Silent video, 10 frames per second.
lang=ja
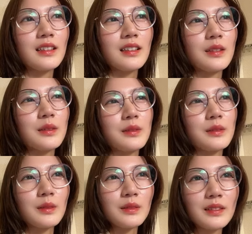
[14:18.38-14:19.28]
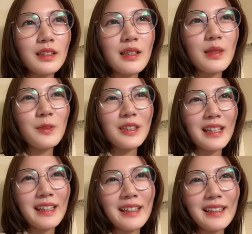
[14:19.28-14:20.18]
えっといつも
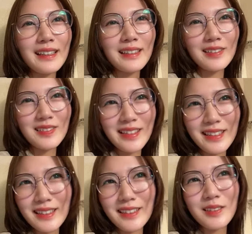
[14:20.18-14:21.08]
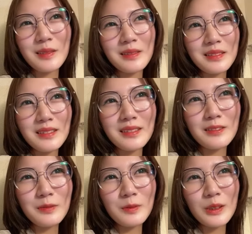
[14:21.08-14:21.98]
ねあの好きな曲
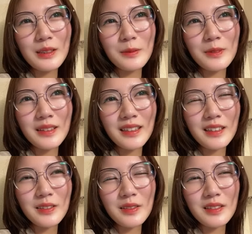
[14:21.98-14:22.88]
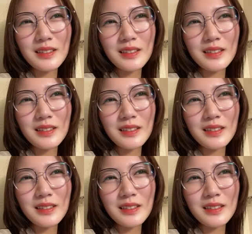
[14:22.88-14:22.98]
思い浮かばあの